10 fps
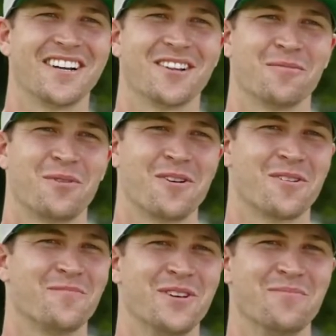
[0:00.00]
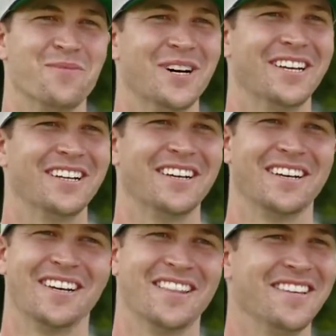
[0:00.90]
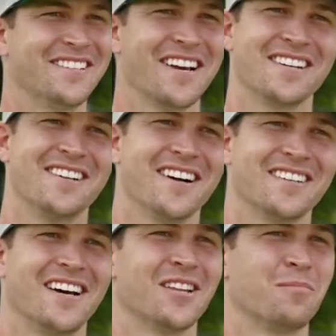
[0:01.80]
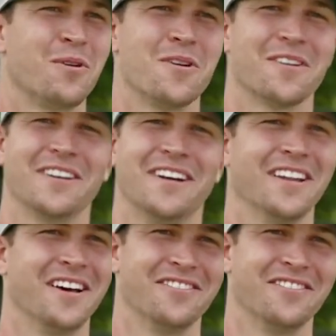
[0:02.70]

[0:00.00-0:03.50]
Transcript: marca um ponto contra mim, mas esses caras ganharam o jogo todo